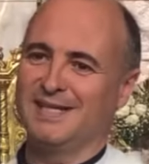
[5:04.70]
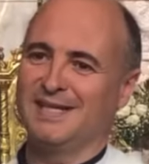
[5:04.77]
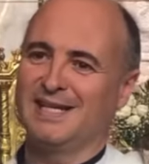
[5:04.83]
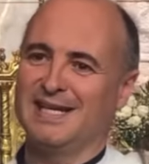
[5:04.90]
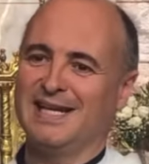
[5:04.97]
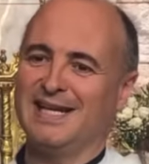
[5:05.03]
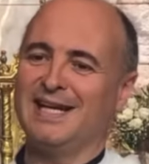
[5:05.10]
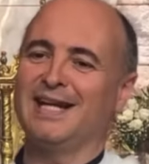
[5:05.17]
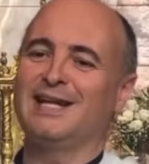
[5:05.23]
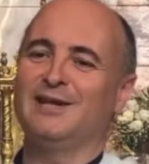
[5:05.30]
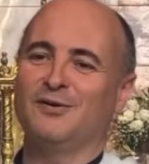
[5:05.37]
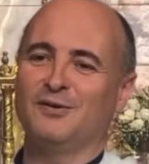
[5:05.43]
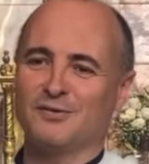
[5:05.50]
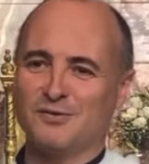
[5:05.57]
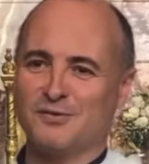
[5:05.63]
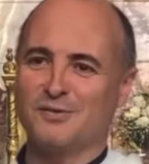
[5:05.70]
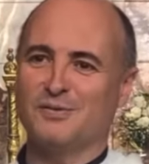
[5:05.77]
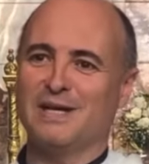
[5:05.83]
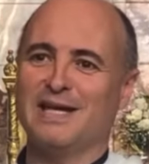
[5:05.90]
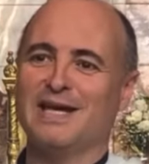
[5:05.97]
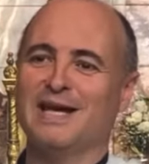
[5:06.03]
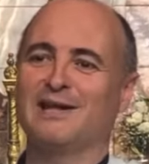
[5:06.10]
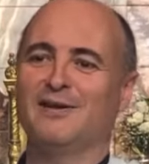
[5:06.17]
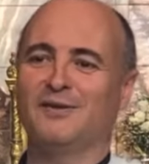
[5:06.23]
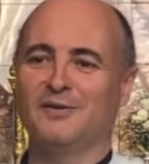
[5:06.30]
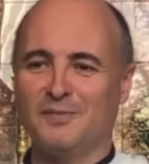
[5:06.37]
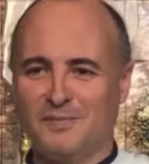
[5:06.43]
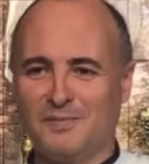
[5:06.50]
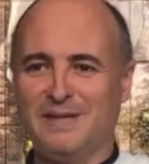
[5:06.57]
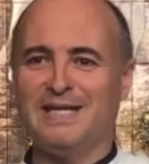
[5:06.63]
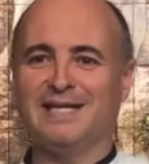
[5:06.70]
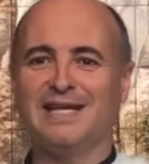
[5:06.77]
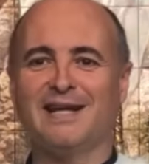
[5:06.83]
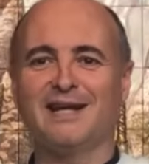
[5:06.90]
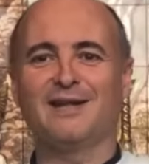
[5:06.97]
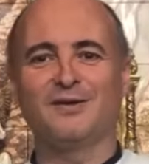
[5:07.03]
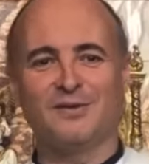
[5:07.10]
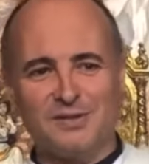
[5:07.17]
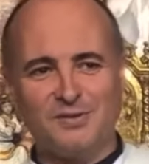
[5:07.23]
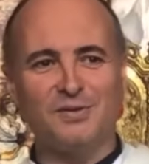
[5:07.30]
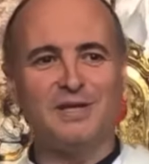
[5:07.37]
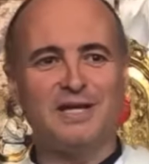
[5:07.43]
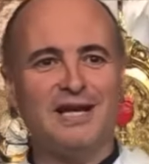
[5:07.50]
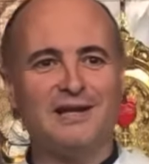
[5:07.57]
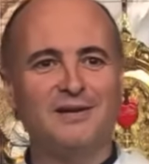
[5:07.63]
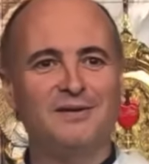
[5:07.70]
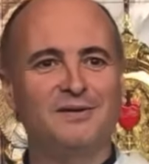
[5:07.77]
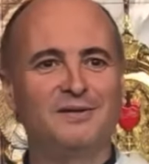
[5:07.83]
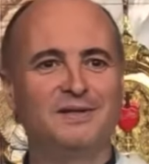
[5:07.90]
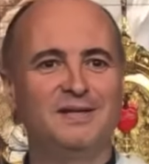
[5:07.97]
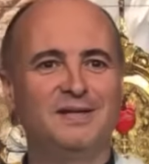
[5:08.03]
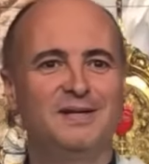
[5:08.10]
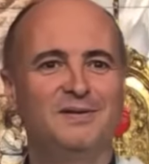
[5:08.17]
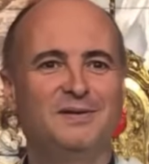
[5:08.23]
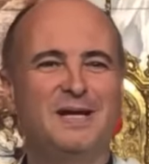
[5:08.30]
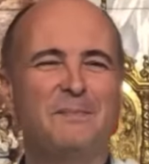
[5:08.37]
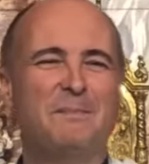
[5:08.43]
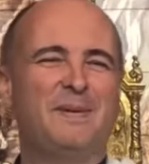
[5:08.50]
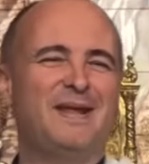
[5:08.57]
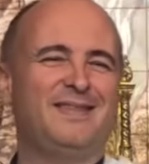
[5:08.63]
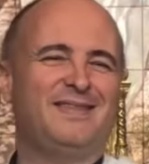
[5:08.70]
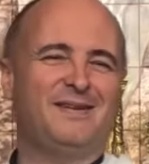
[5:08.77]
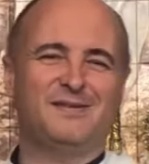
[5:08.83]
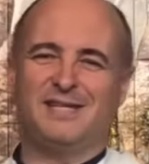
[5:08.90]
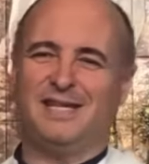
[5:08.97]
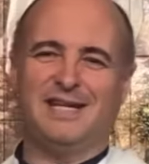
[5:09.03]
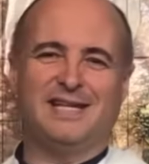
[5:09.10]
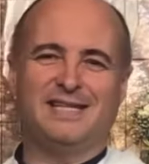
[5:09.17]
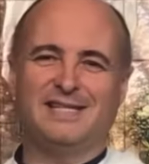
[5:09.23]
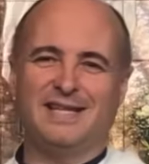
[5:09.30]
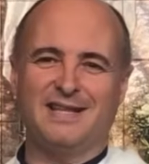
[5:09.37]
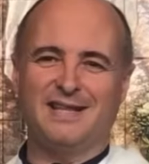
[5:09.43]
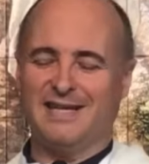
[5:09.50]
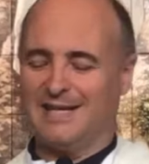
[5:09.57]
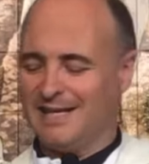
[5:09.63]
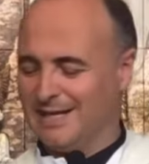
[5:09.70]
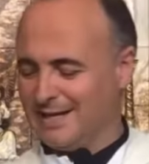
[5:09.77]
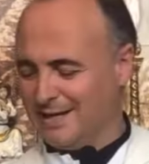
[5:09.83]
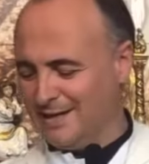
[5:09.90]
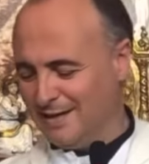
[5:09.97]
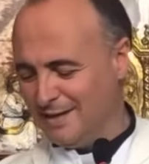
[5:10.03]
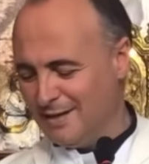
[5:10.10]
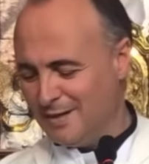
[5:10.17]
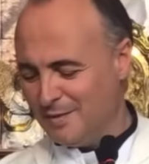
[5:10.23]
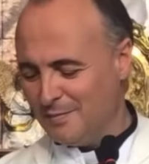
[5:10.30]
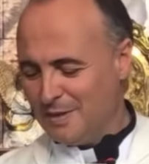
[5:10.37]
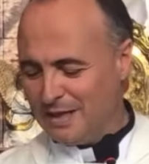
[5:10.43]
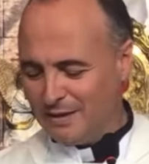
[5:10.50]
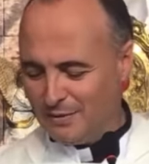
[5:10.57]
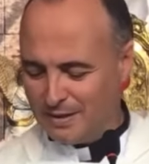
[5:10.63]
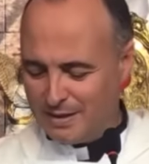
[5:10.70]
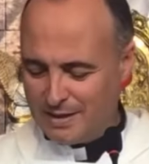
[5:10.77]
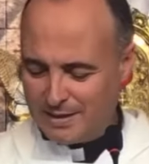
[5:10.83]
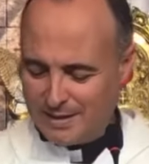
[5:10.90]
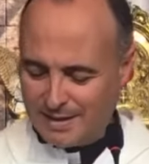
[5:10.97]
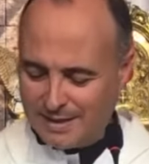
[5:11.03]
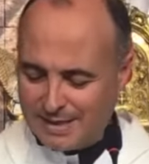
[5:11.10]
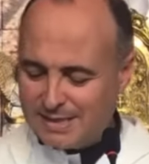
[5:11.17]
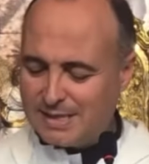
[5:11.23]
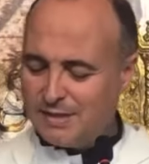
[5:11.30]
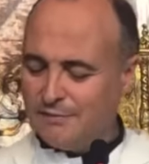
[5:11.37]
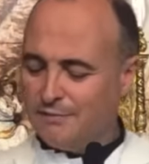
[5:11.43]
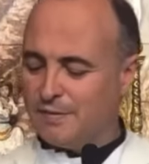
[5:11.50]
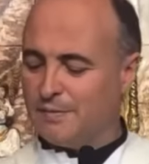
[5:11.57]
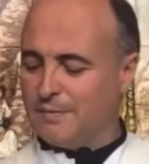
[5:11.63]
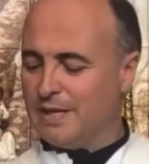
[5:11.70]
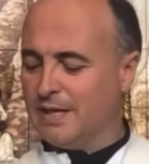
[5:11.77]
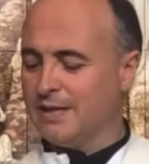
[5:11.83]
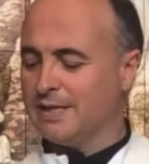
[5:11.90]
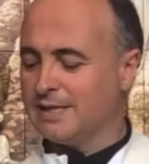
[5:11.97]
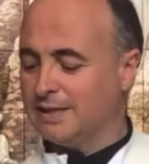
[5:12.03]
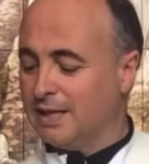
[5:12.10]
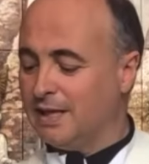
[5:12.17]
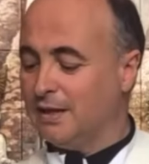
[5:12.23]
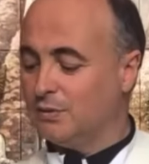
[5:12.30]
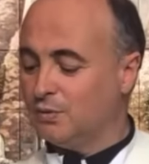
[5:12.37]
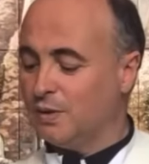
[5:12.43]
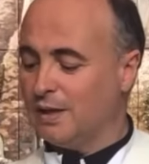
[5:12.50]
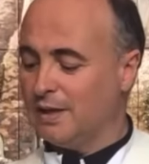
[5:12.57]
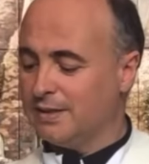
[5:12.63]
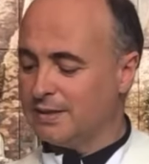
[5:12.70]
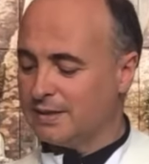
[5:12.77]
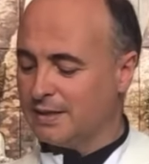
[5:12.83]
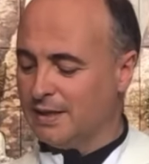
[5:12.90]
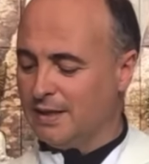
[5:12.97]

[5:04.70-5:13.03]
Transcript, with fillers: leedlo, subrayadlo, meditadlo, estudiadlo. Una preciosidad esta encíclica. Mirad lo que dice. Estas enfermedades tan actuales,